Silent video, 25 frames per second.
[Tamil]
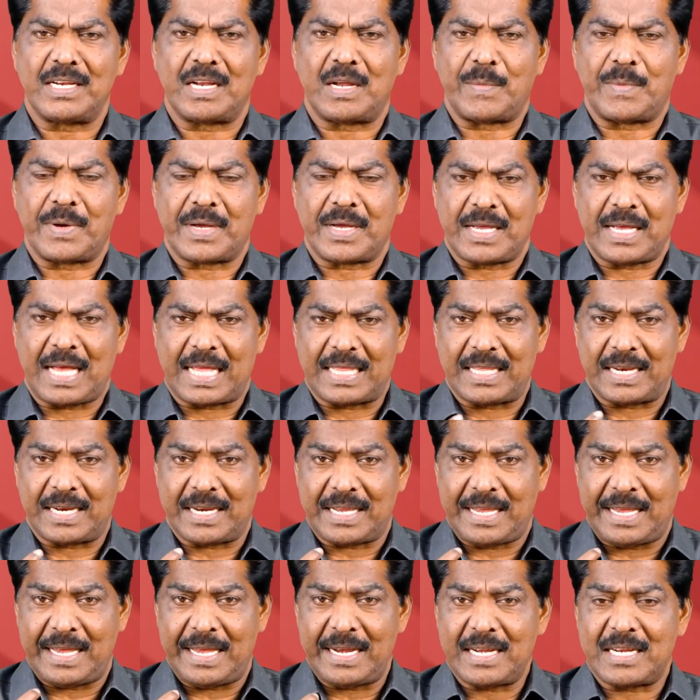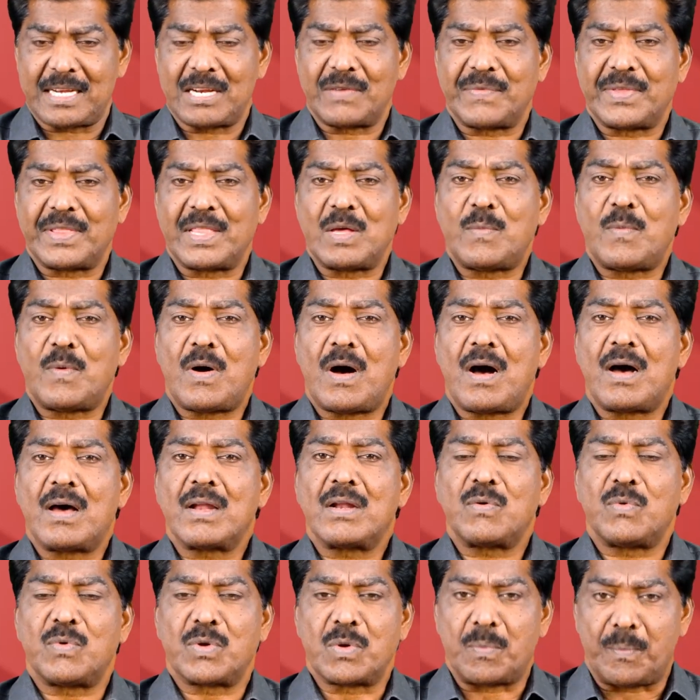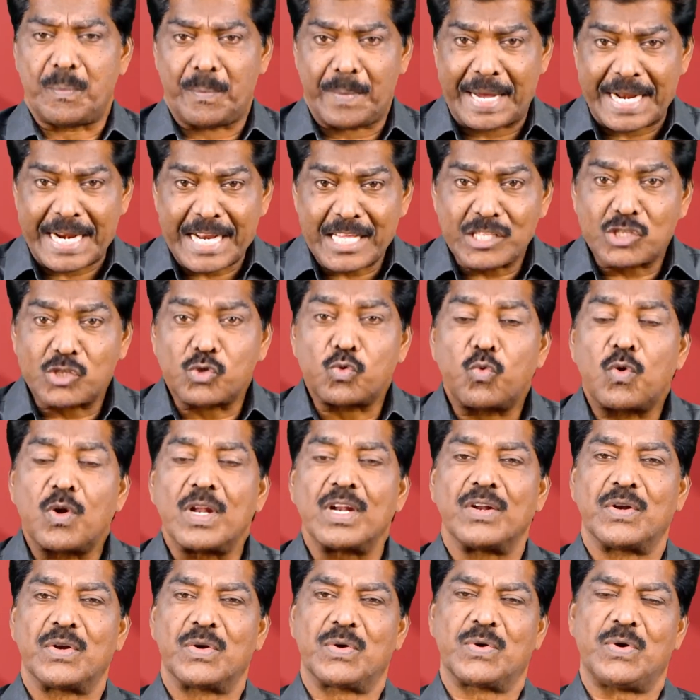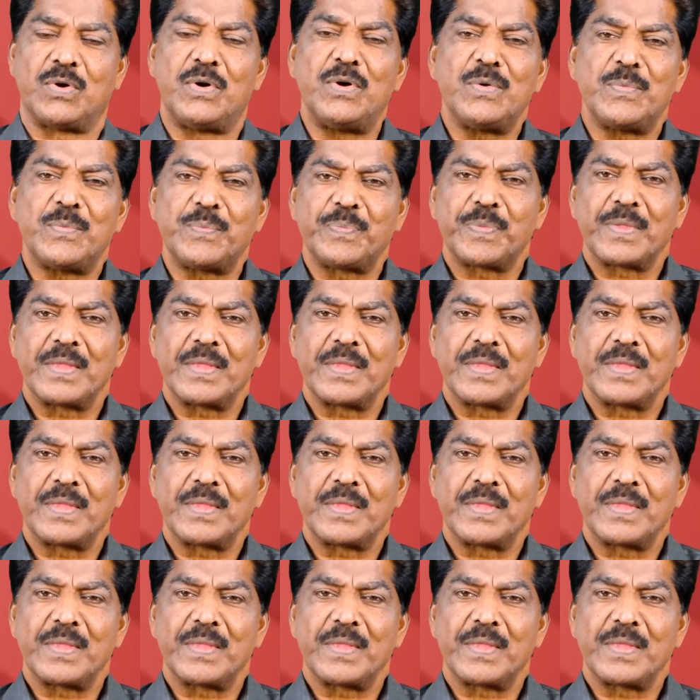நமக்கு அதற்கேற்ற விதமான ஒரு மன சூழல் இருக்கும்